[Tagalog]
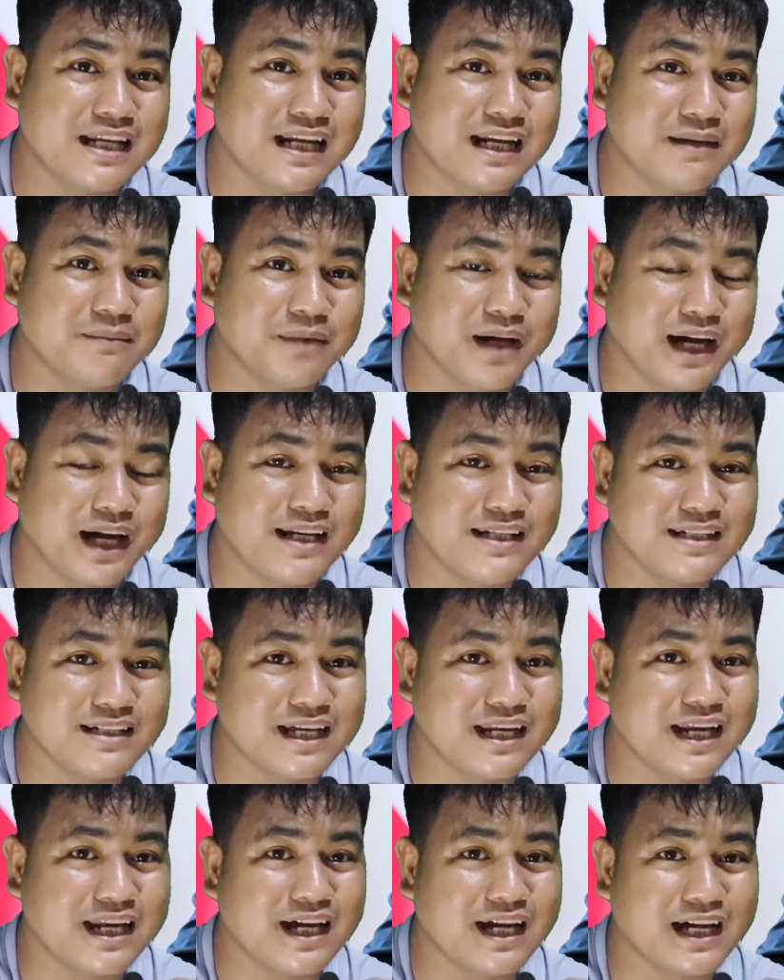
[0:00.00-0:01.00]
silang
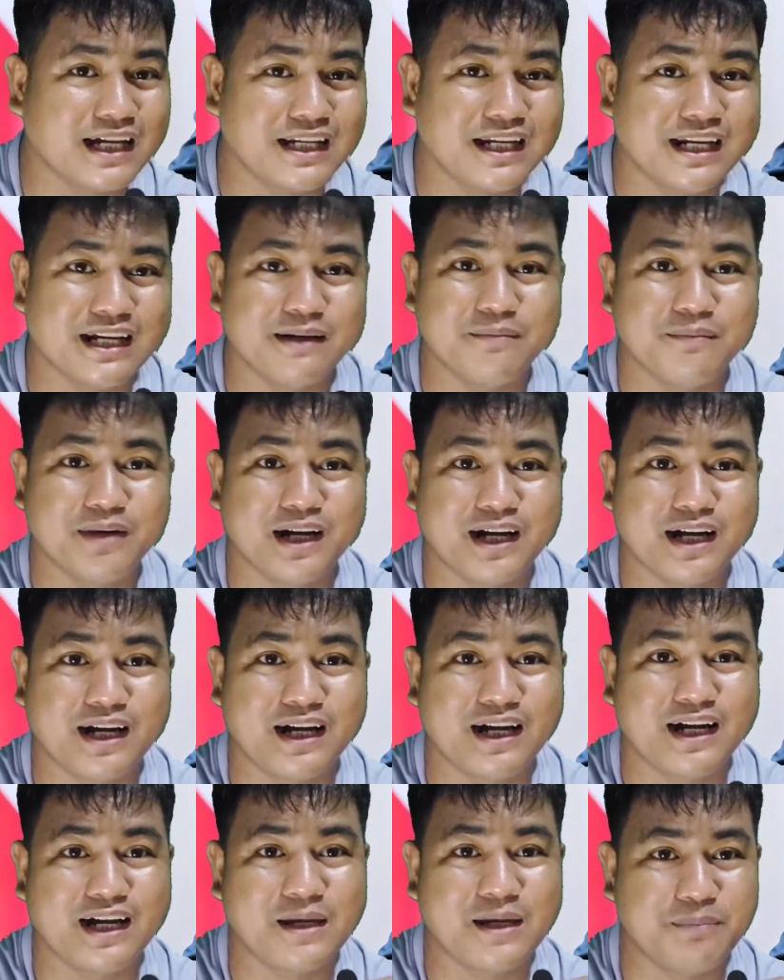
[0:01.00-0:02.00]
makancel ang kanilang
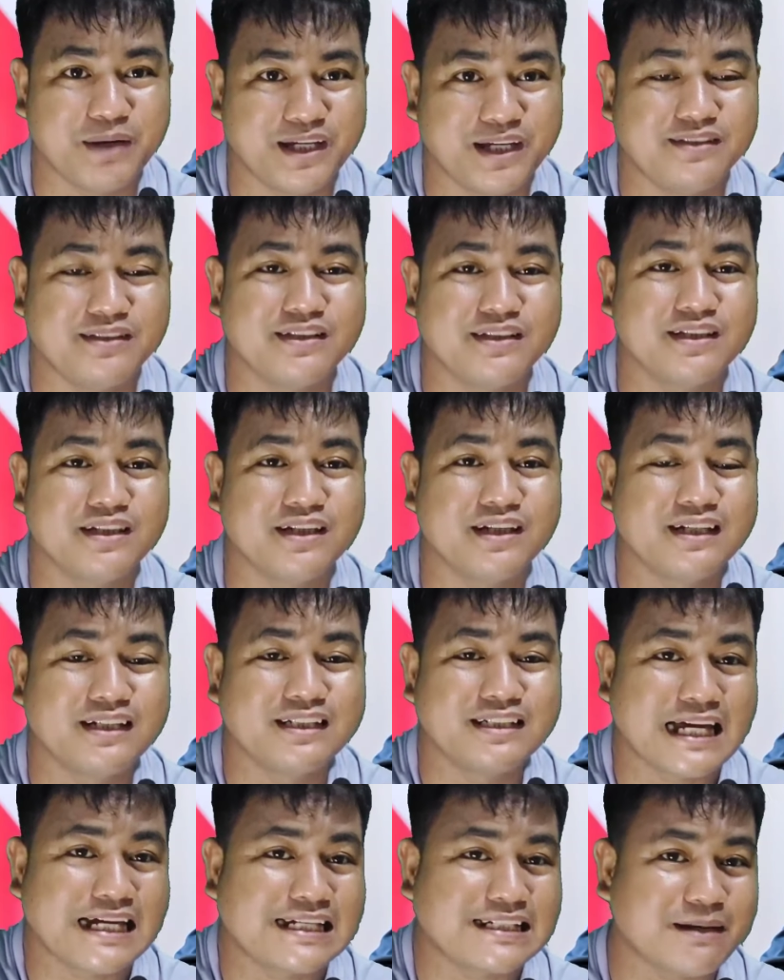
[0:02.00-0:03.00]
mga event,
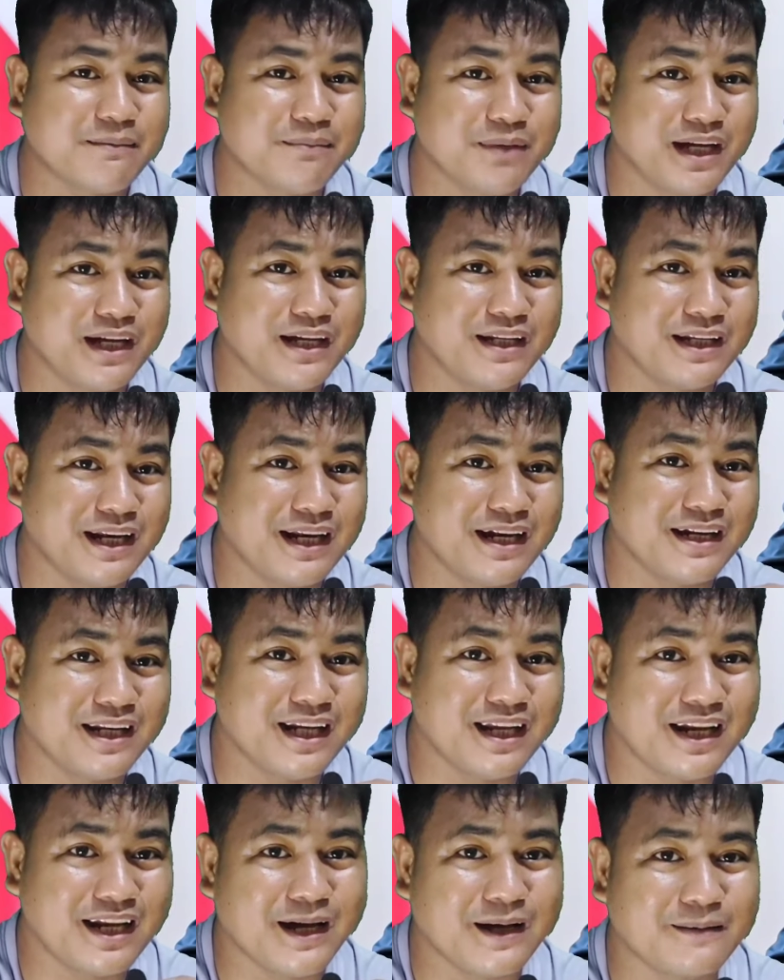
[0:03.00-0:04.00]
sasabihin na lang
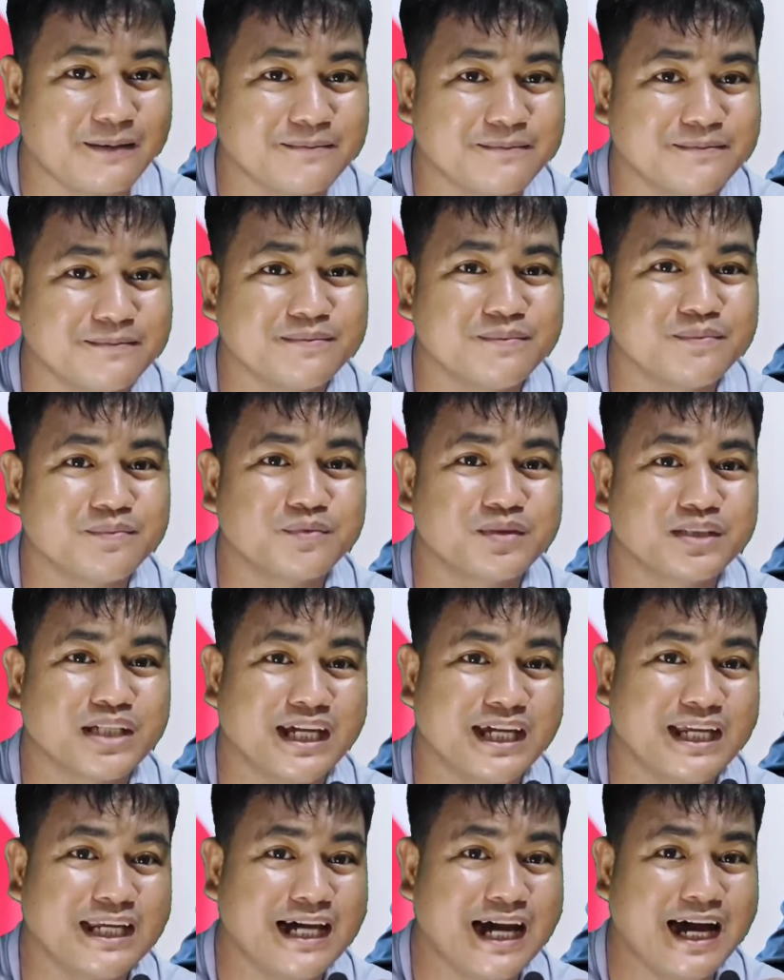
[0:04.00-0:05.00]
nila,
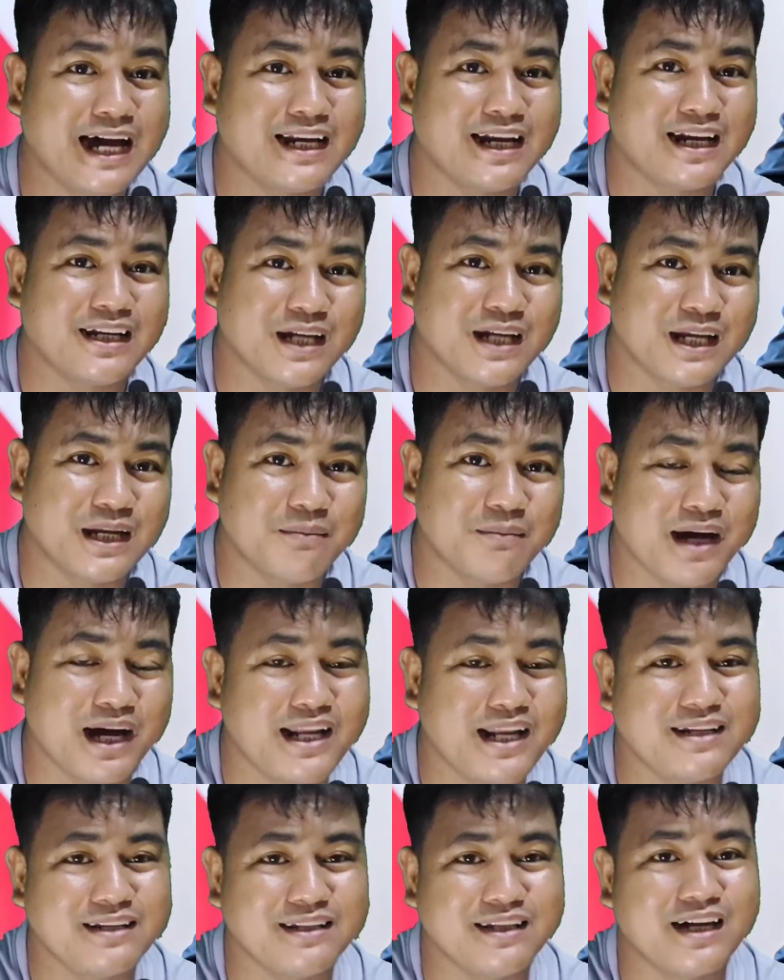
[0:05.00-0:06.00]
hinarang na naman
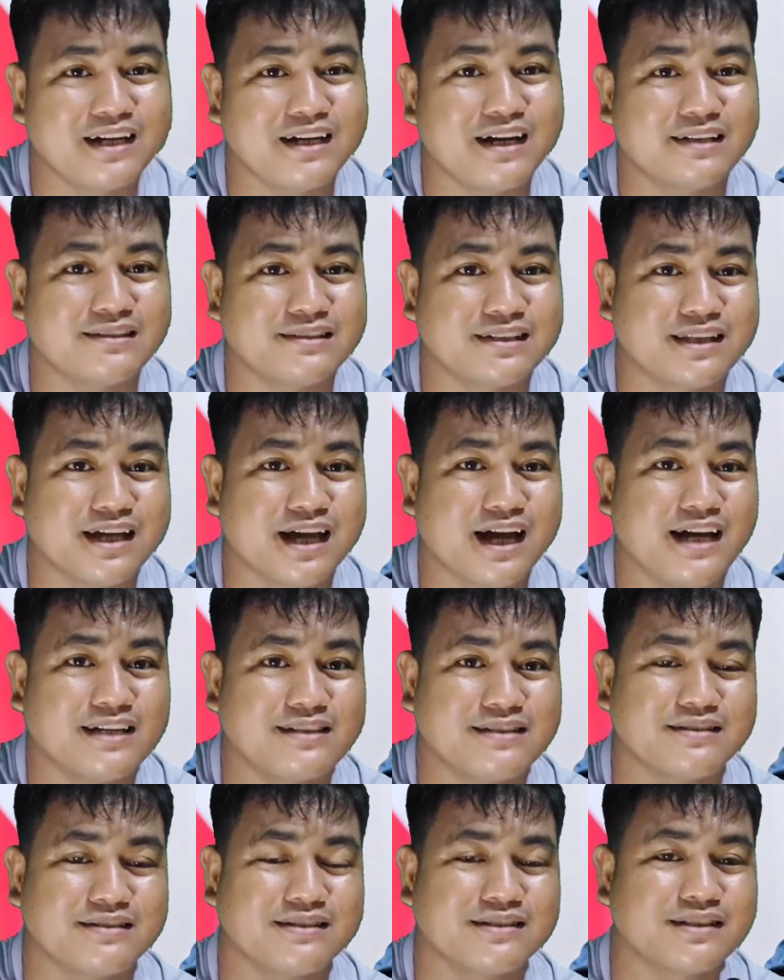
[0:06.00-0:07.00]
ng nasa
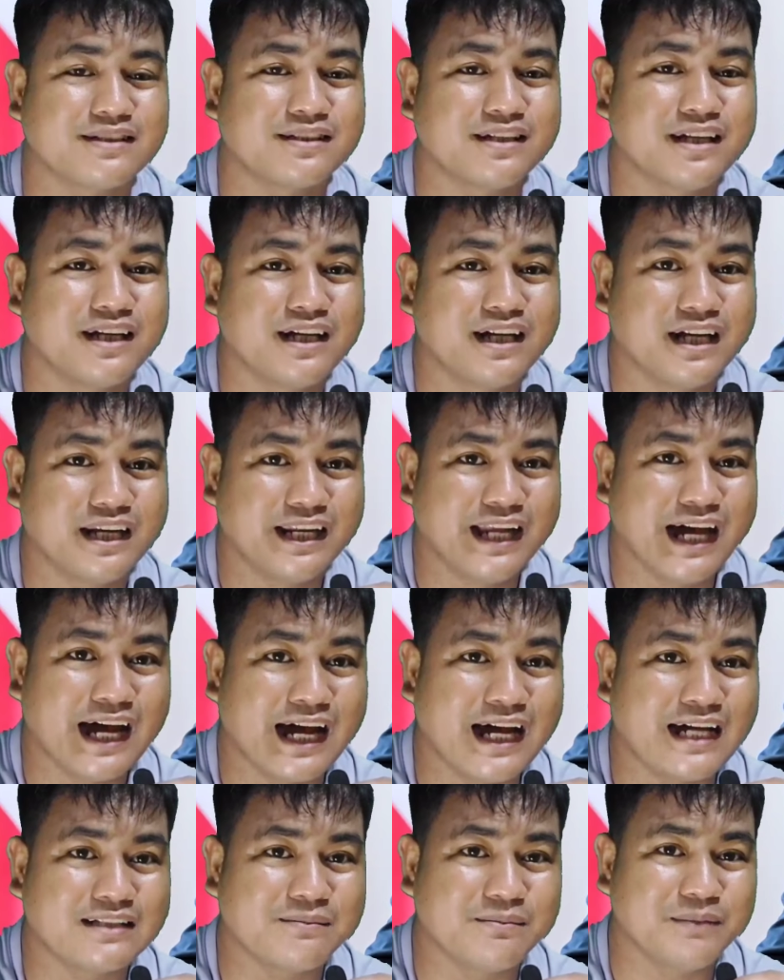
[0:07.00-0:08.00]
taas ng
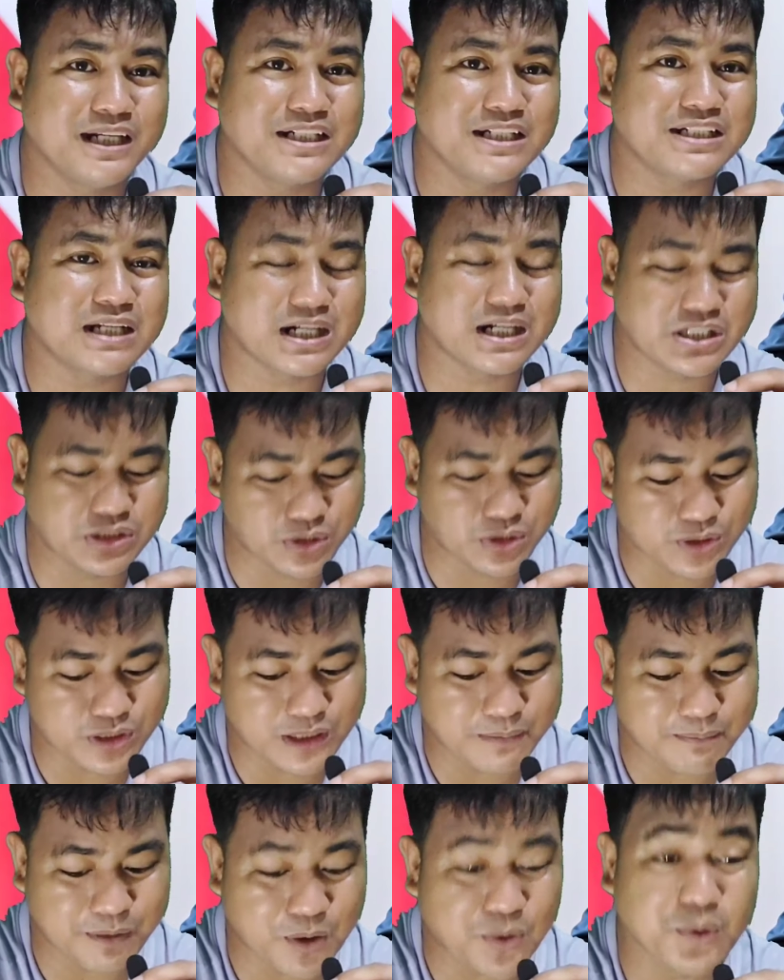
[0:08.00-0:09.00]
administrasyon ni
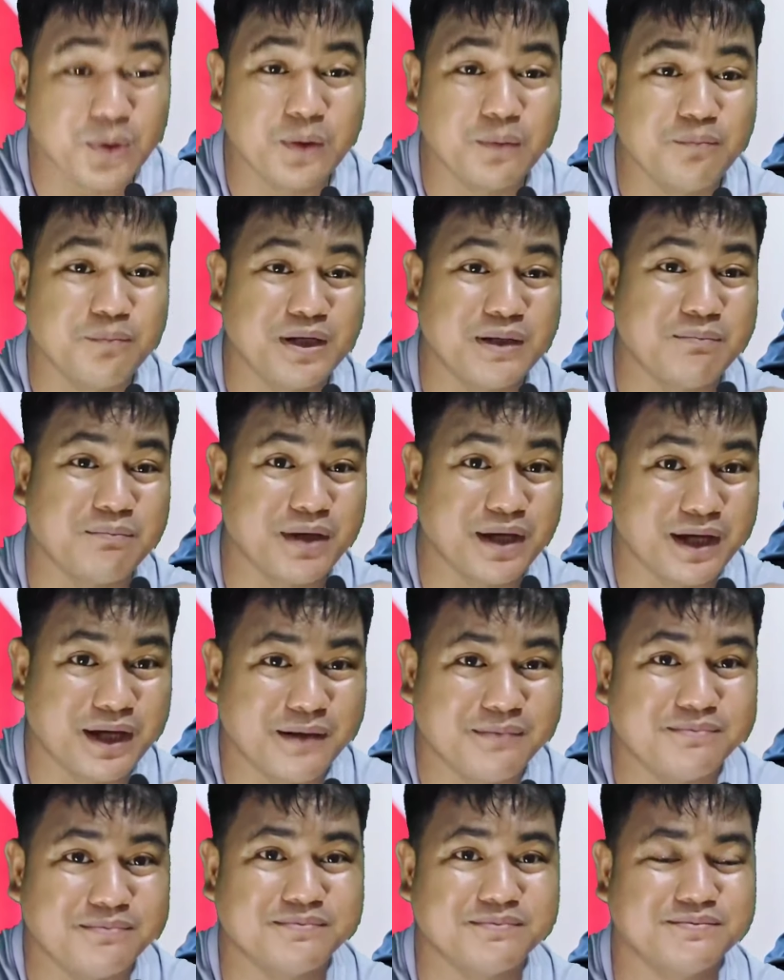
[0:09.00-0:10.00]
Pangulong
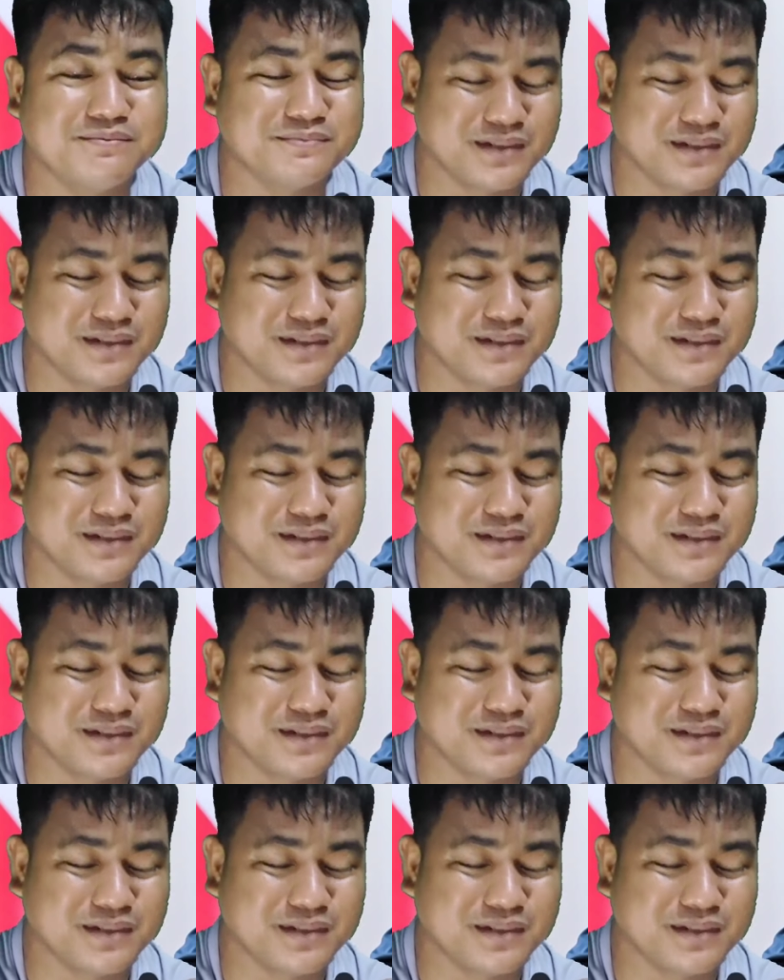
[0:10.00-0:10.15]
BBM.